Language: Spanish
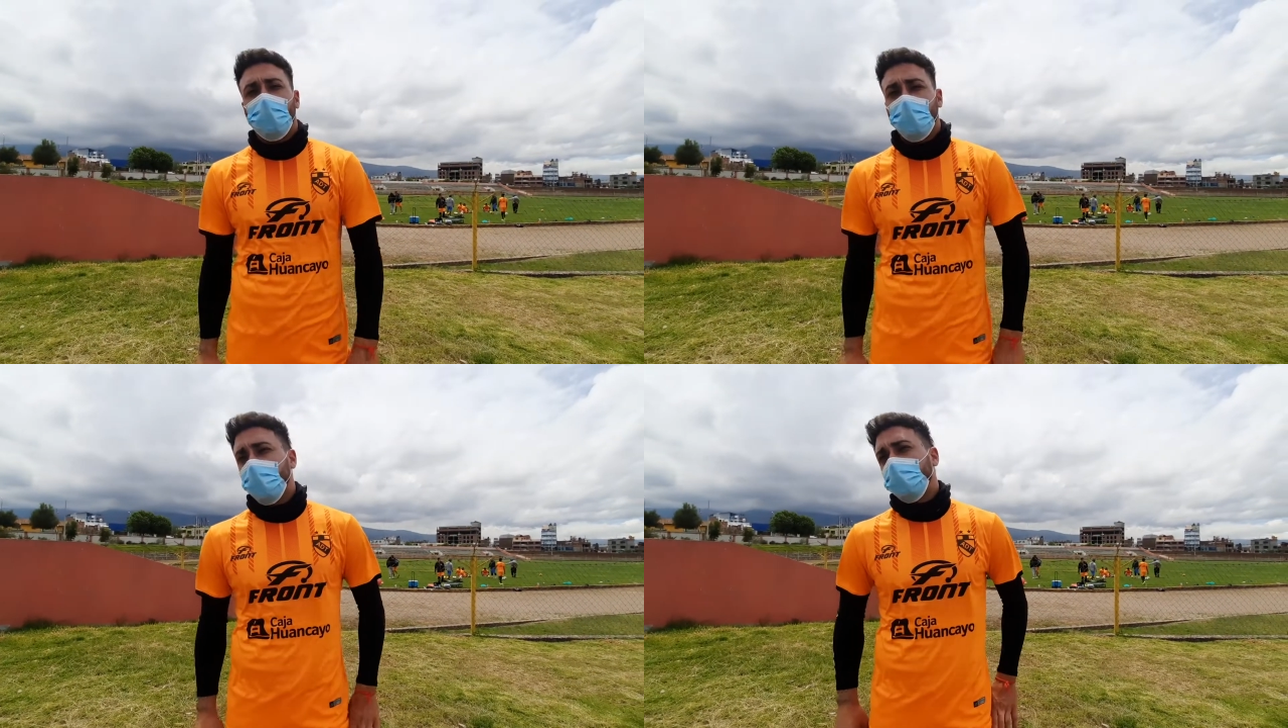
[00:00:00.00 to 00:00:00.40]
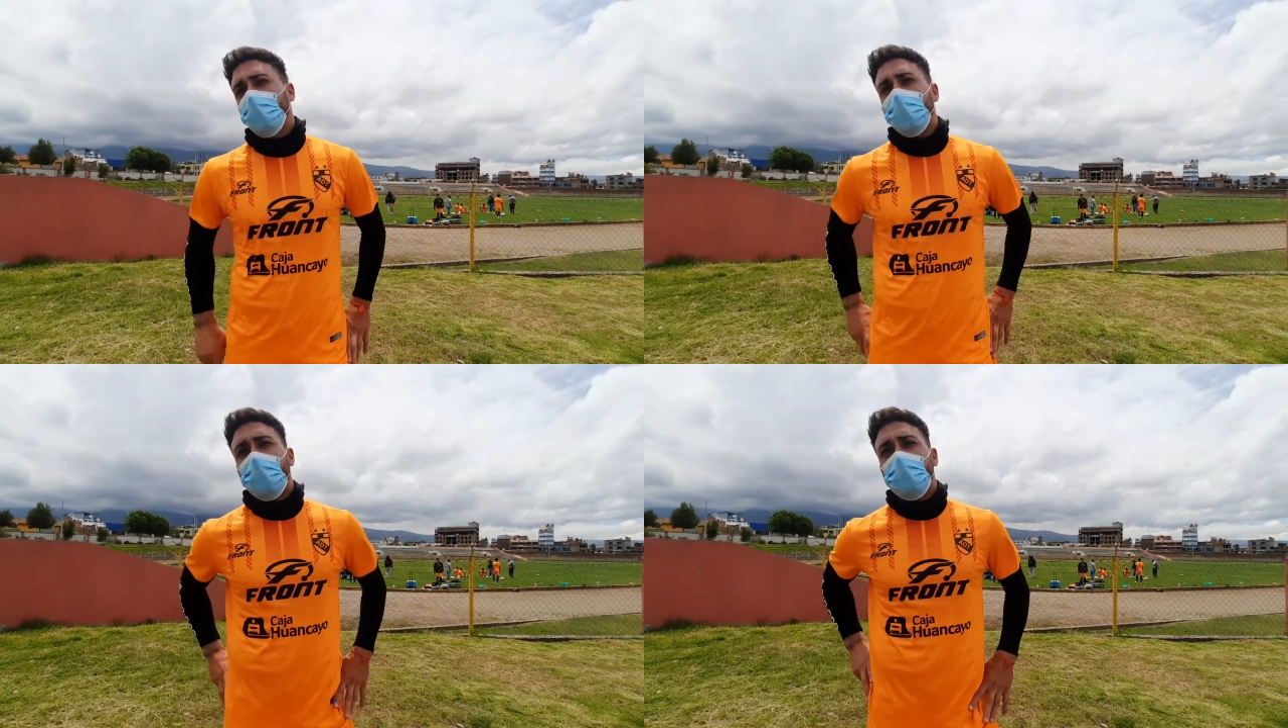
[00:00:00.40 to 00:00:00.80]
me costó
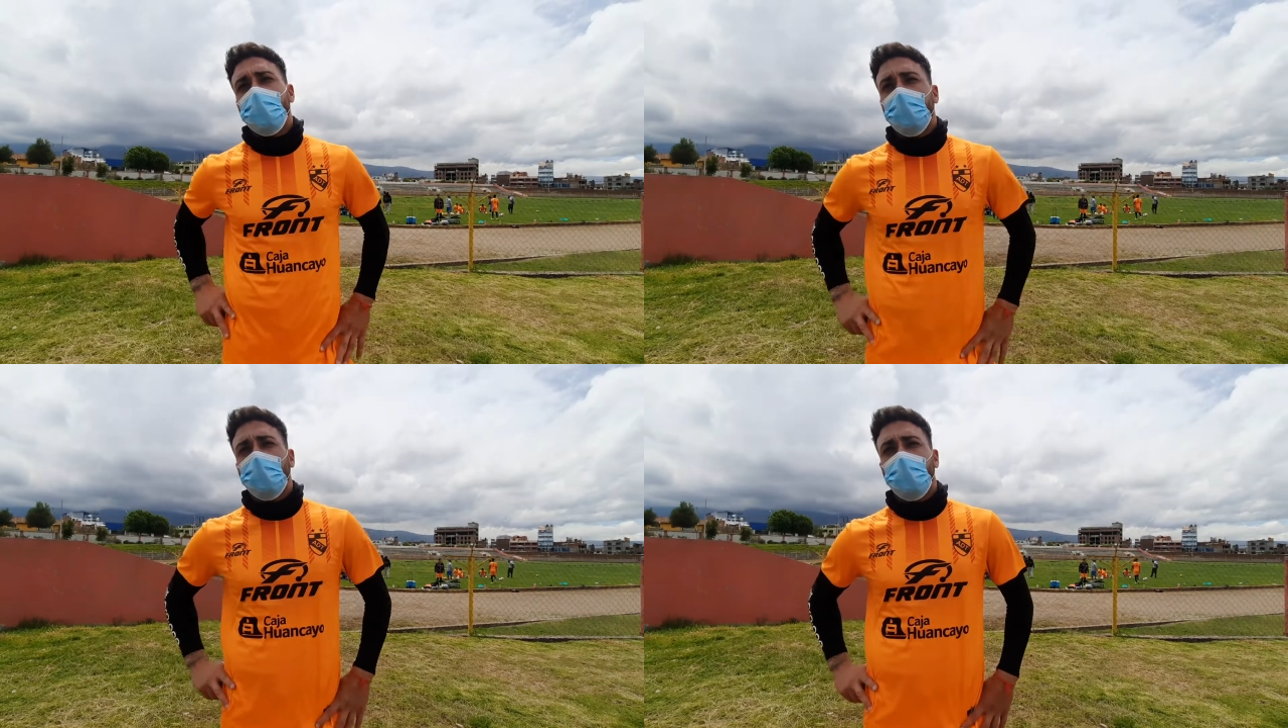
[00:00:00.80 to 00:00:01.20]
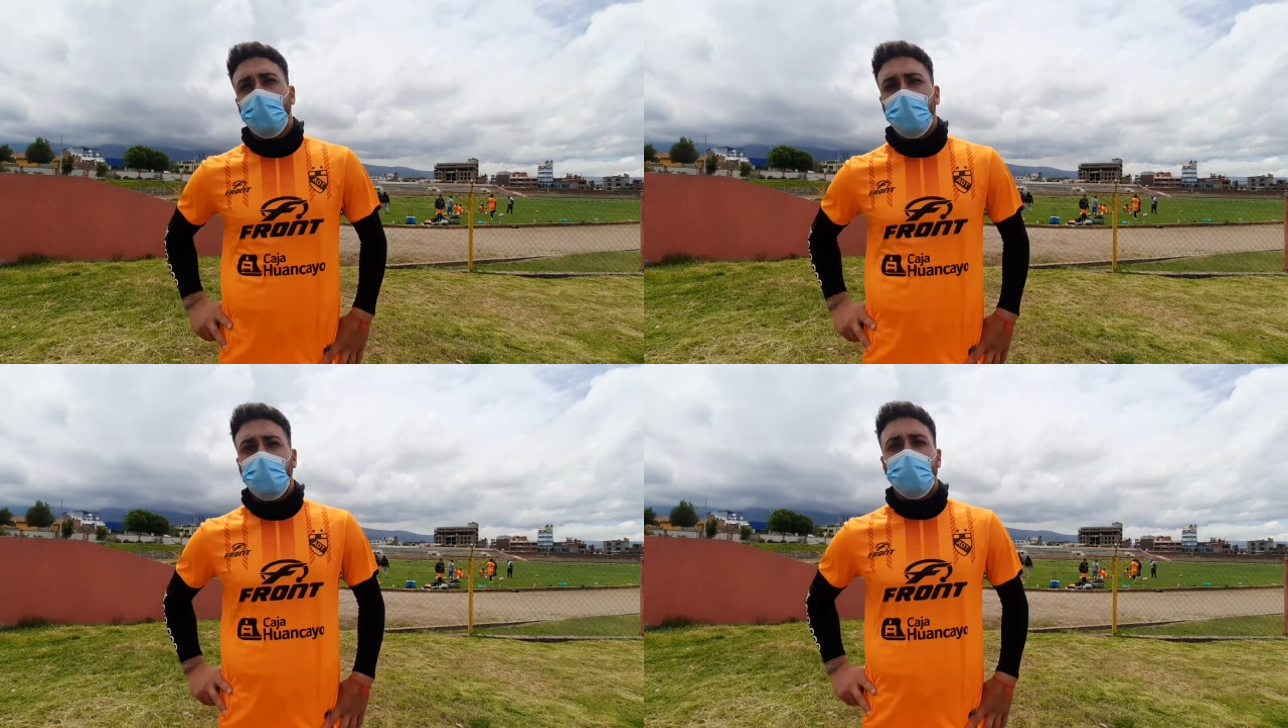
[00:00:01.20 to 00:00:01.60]
obviamente
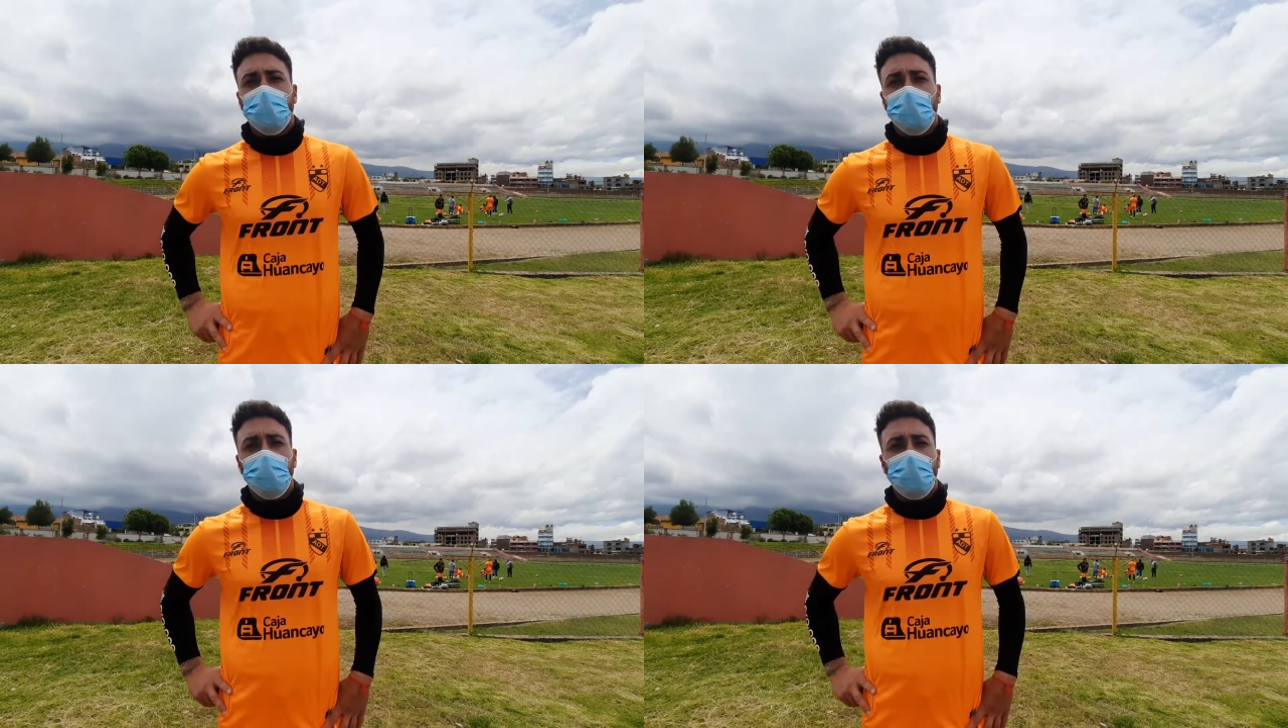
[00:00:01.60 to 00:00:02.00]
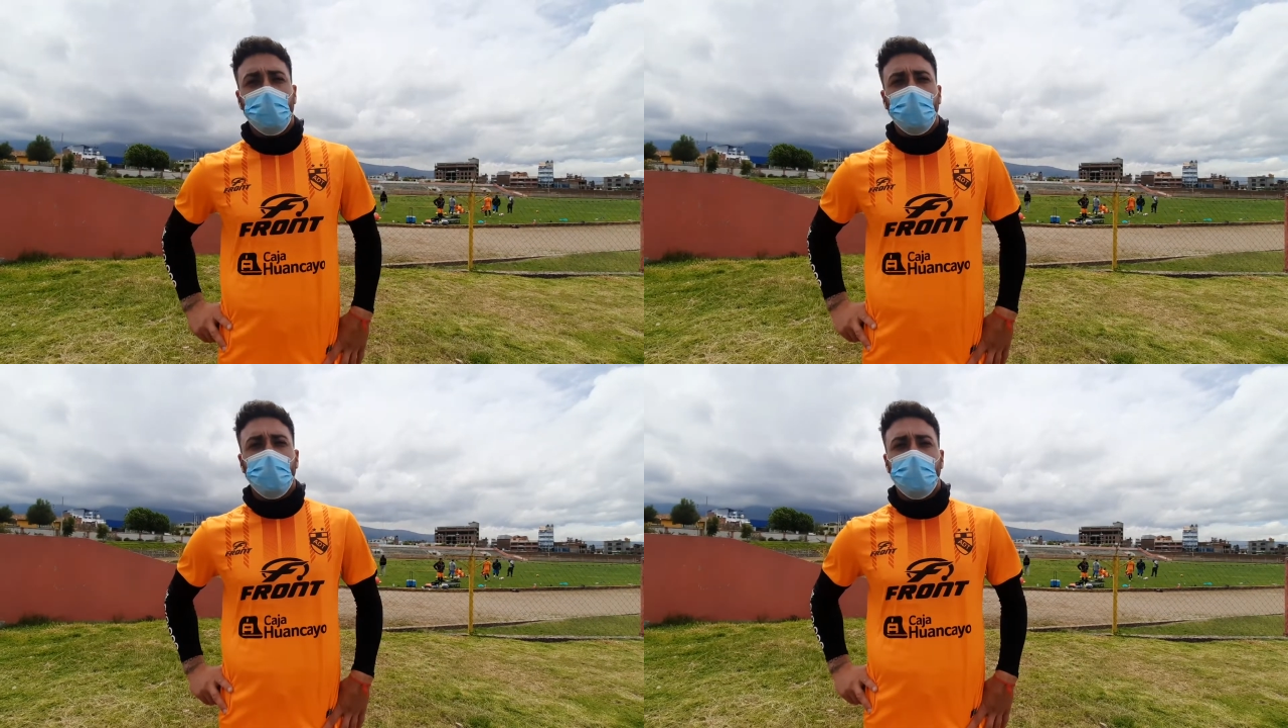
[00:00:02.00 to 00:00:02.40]
aclimatizarme un
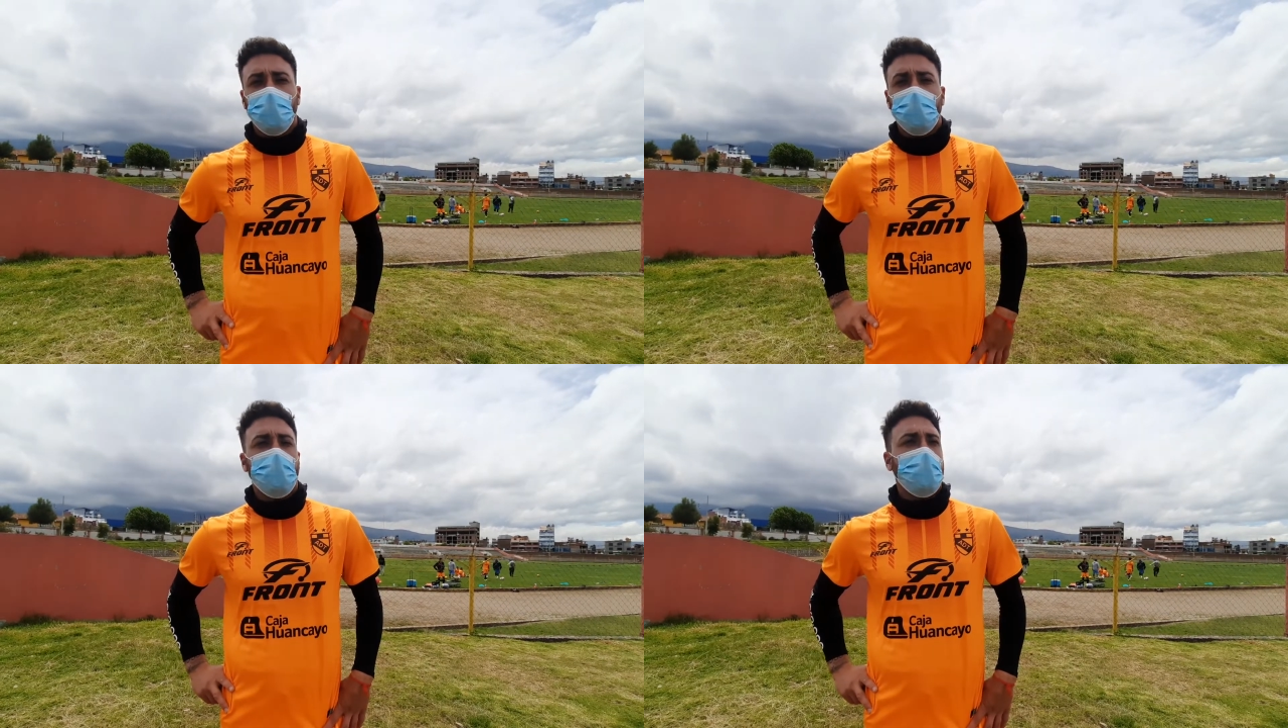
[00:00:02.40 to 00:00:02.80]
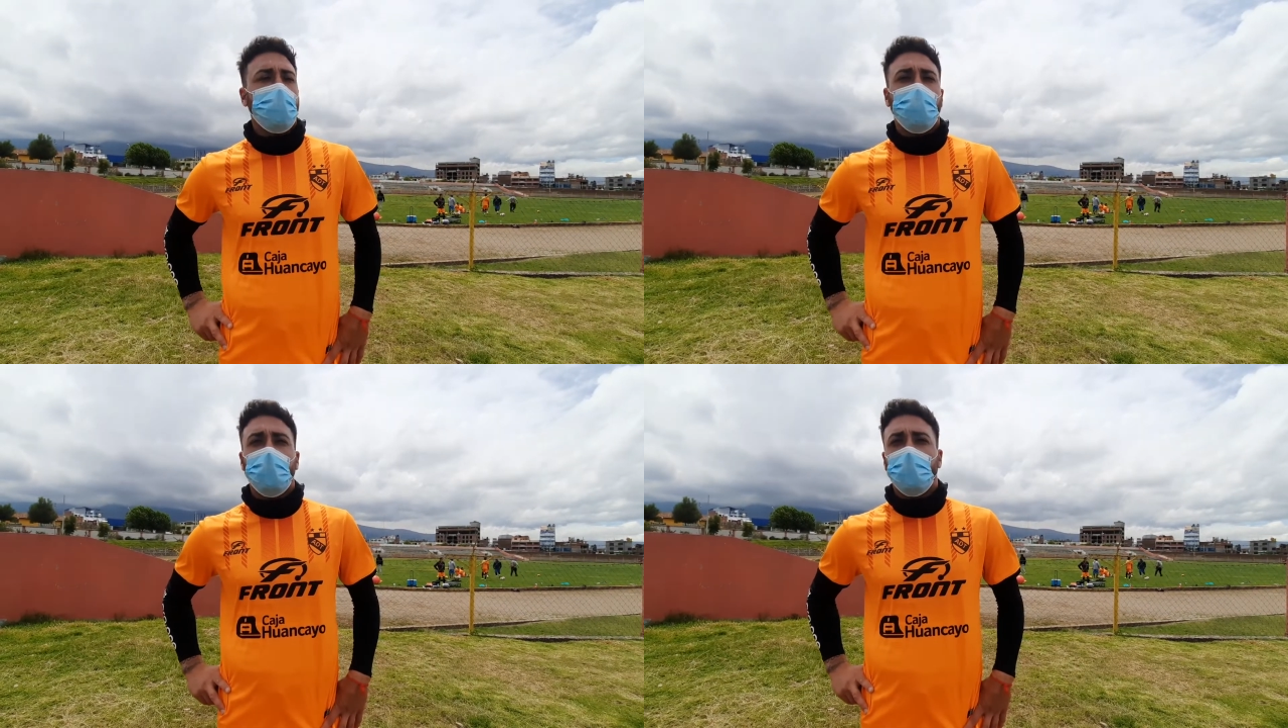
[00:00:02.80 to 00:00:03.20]
poco, el tema de las
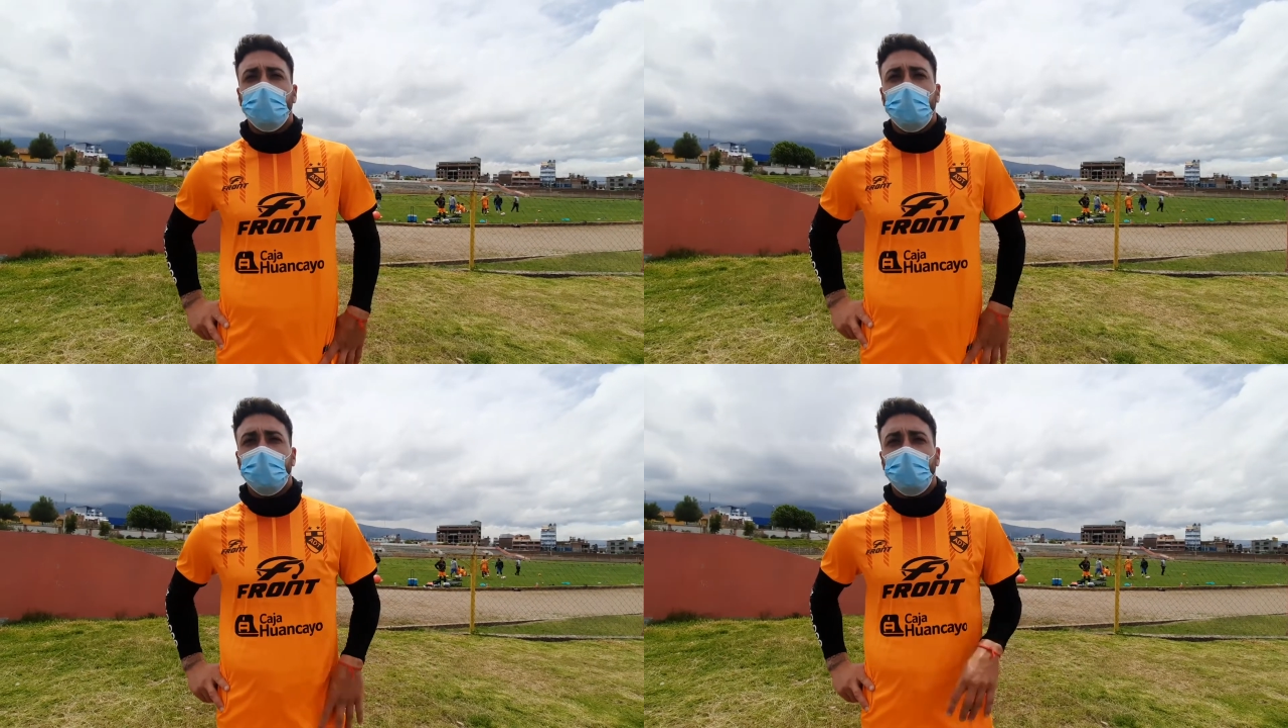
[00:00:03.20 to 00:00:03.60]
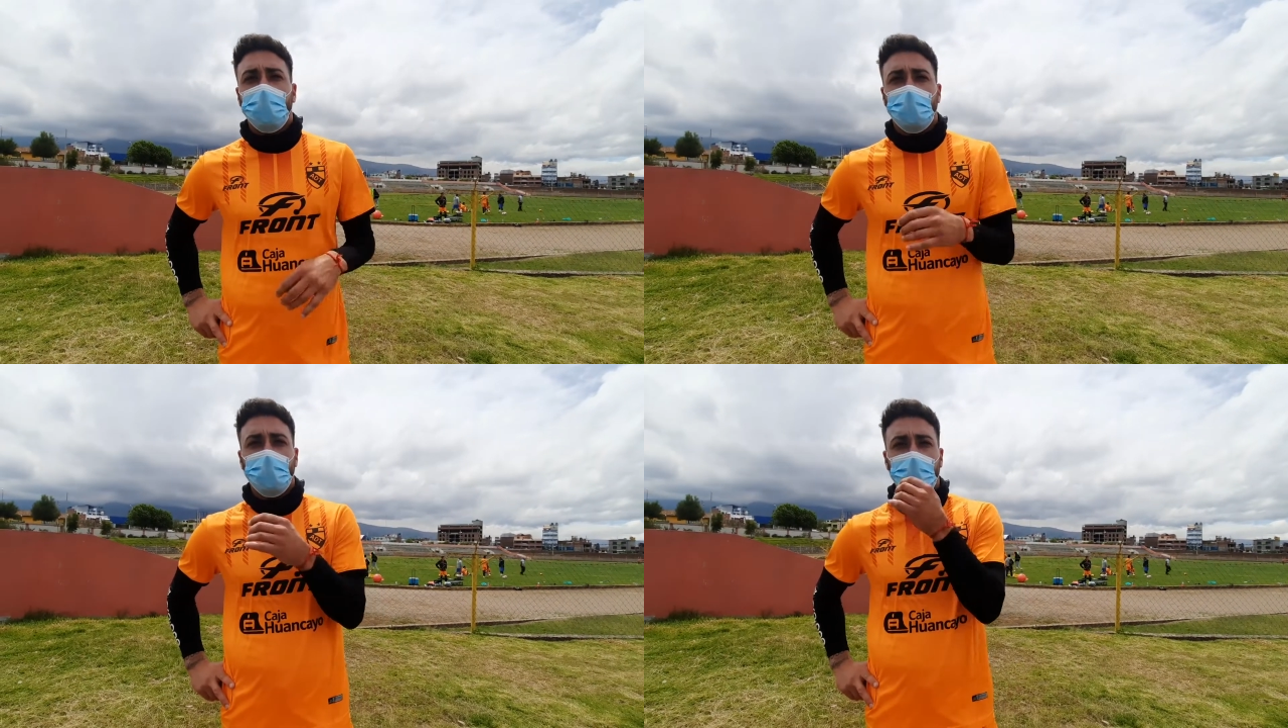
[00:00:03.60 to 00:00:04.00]
pelotas, el tema
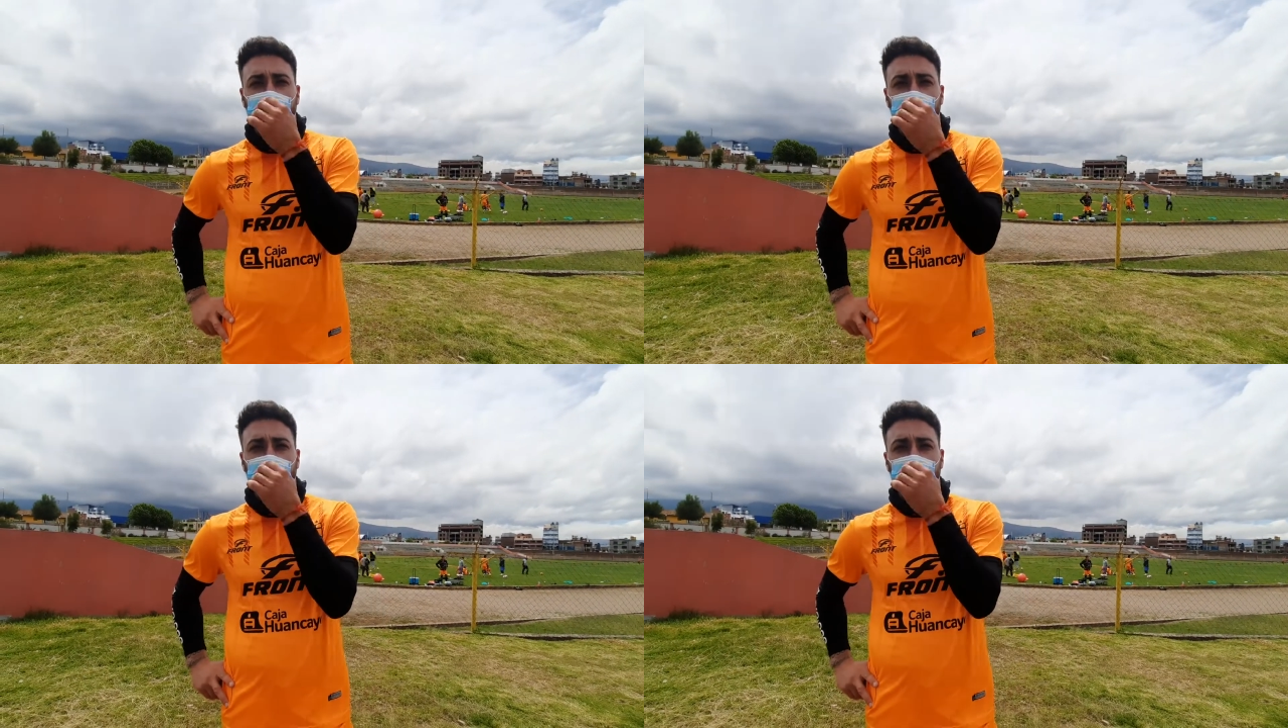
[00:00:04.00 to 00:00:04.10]
de,